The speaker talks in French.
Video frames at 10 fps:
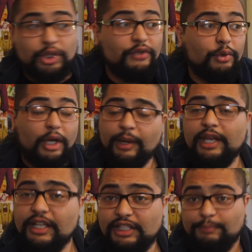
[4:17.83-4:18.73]
Quand j'ai vu
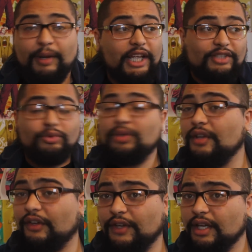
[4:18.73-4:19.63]
Ribrian qui parlait à son
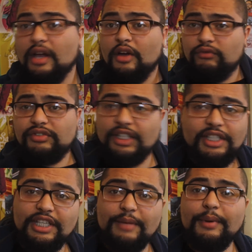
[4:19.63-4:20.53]
univers, fait Vous
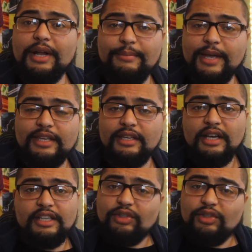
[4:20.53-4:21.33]
inquiétez pas, les mecs,